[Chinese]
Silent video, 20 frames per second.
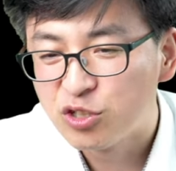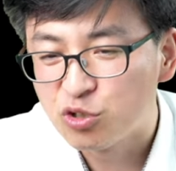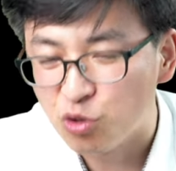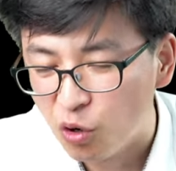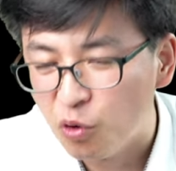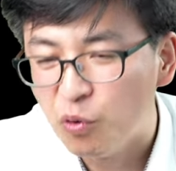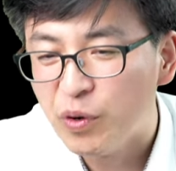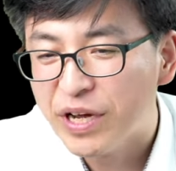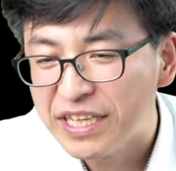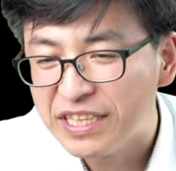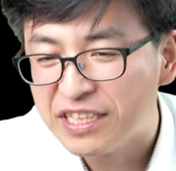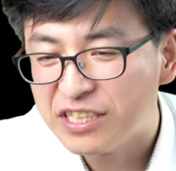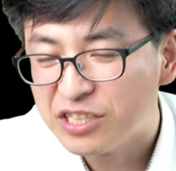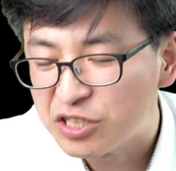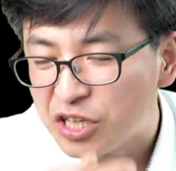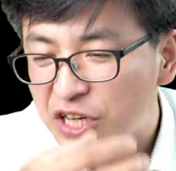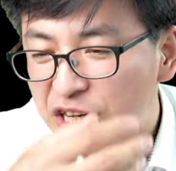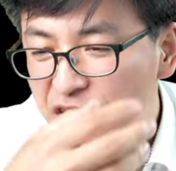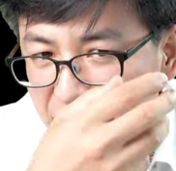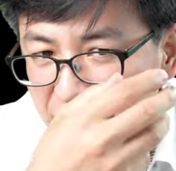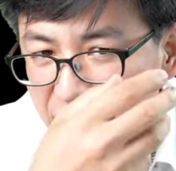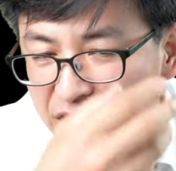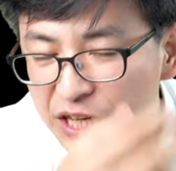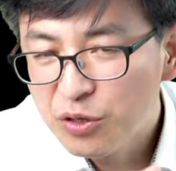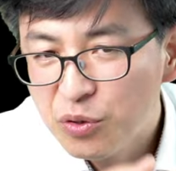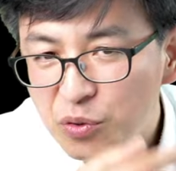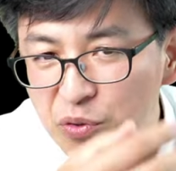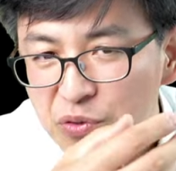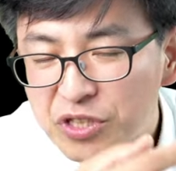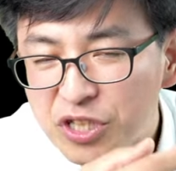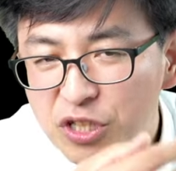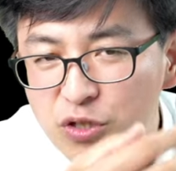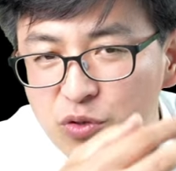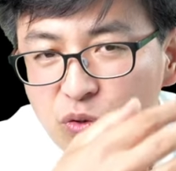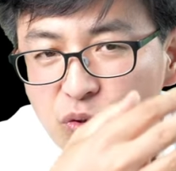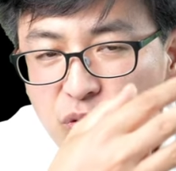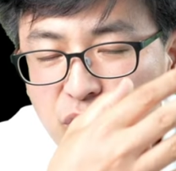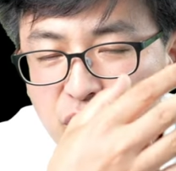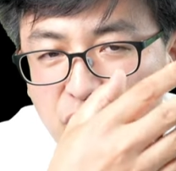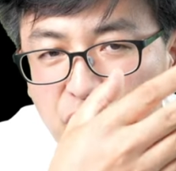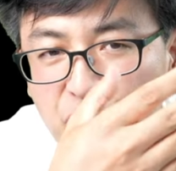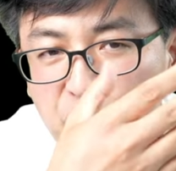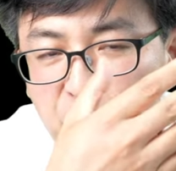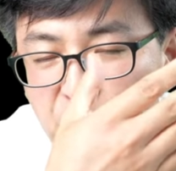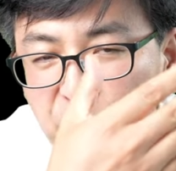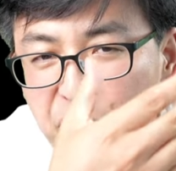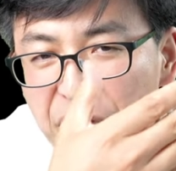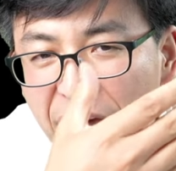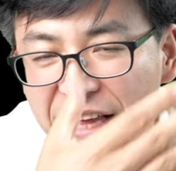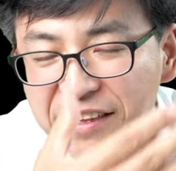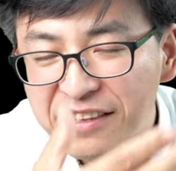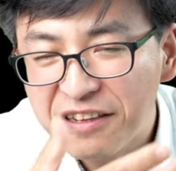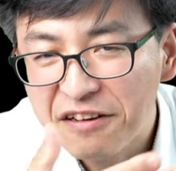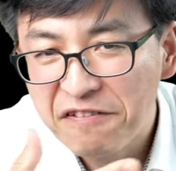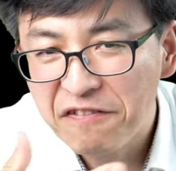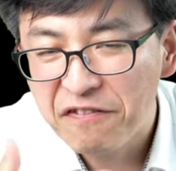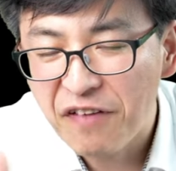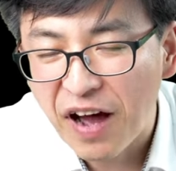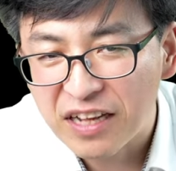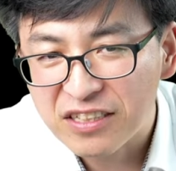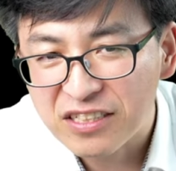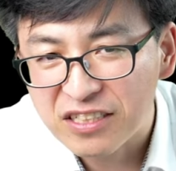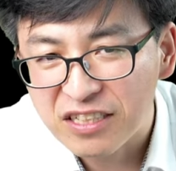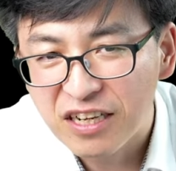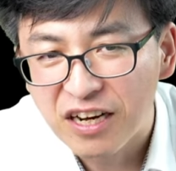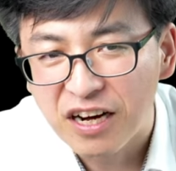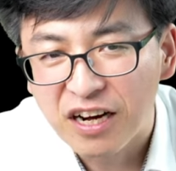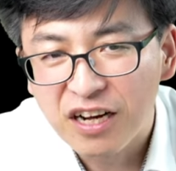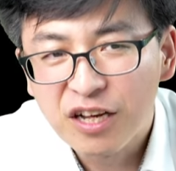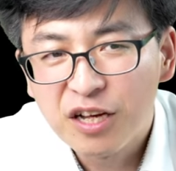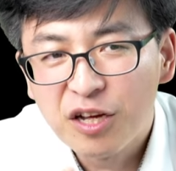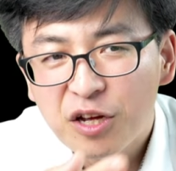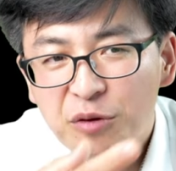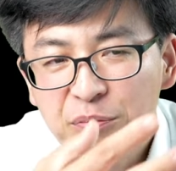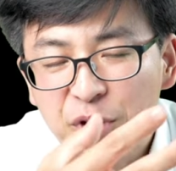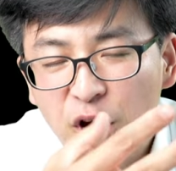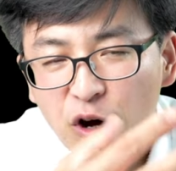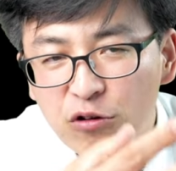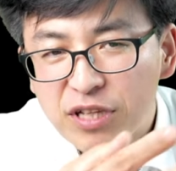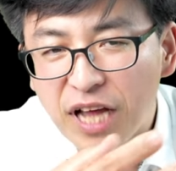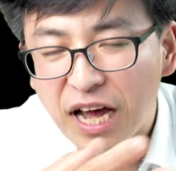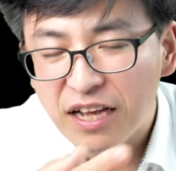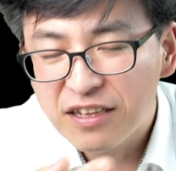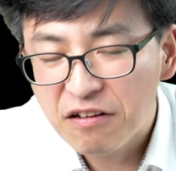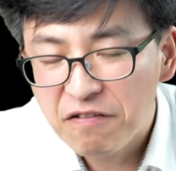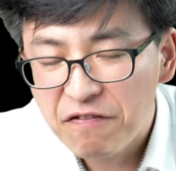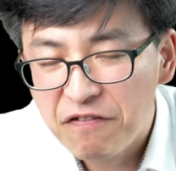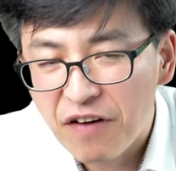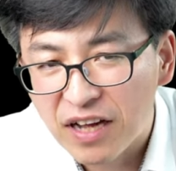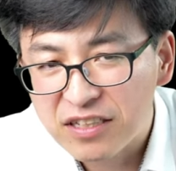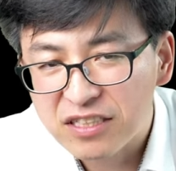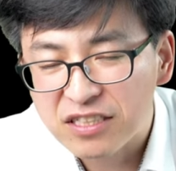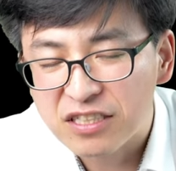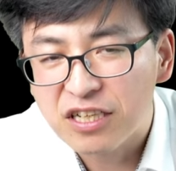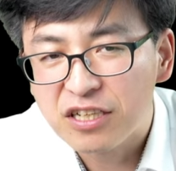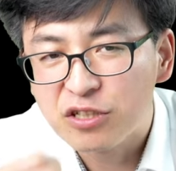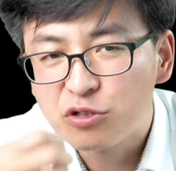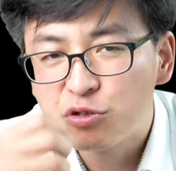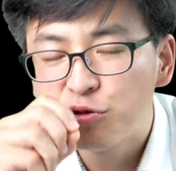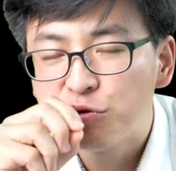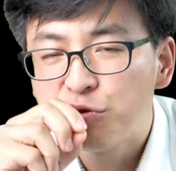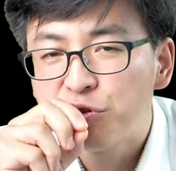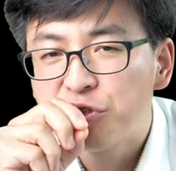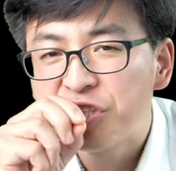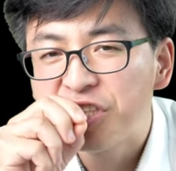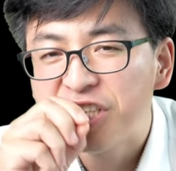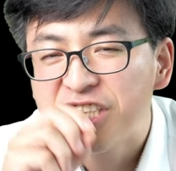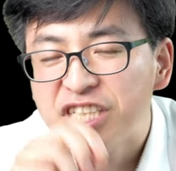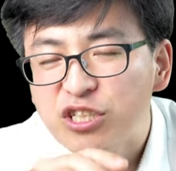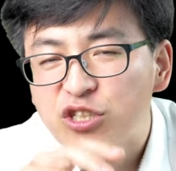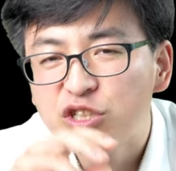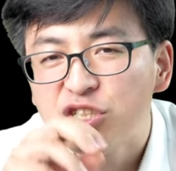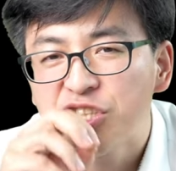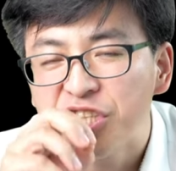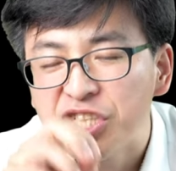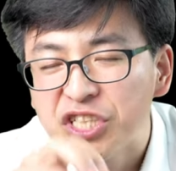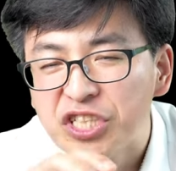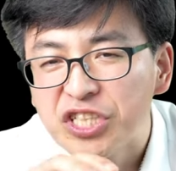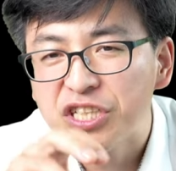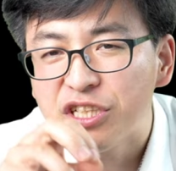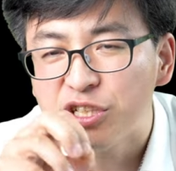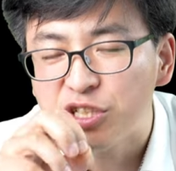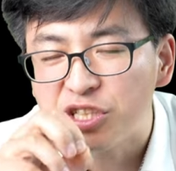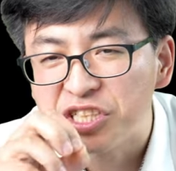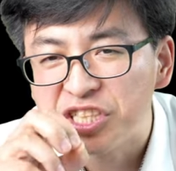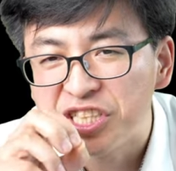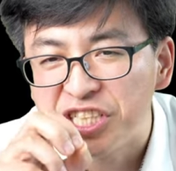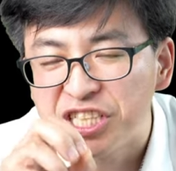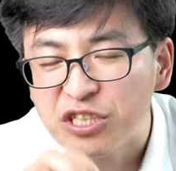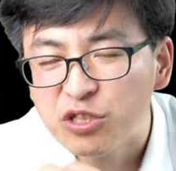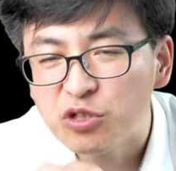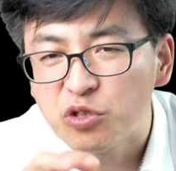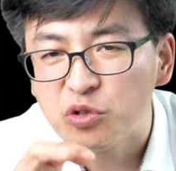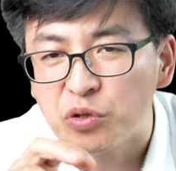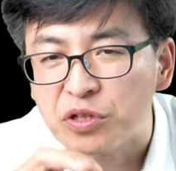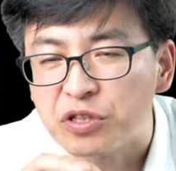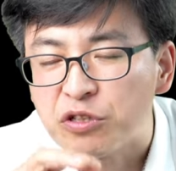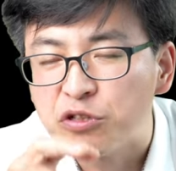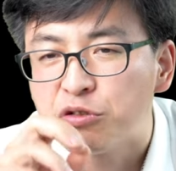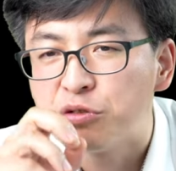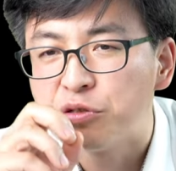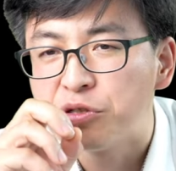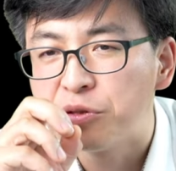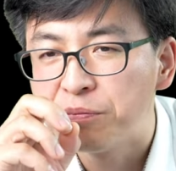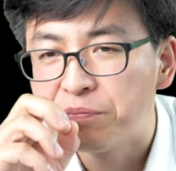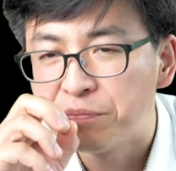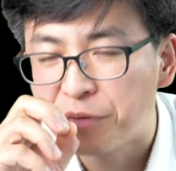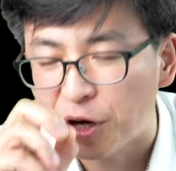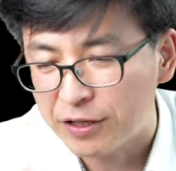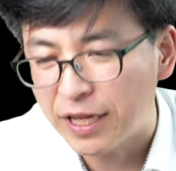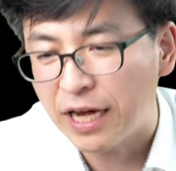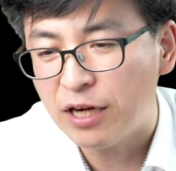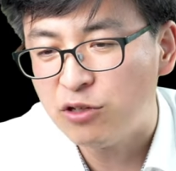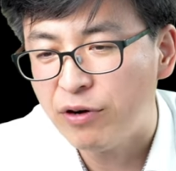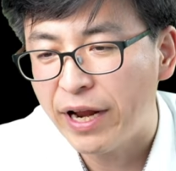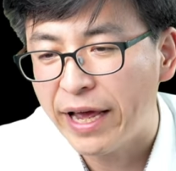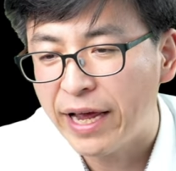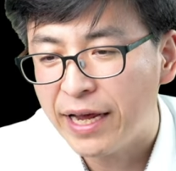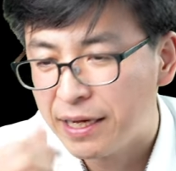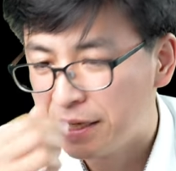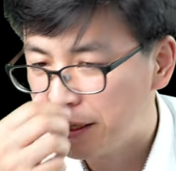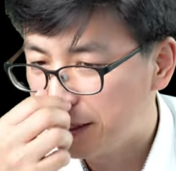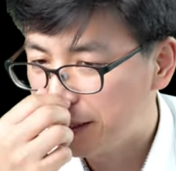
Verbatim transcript: 所谓的利用这种语言的法则、表达的法则去清晰的、精准的去表达出来，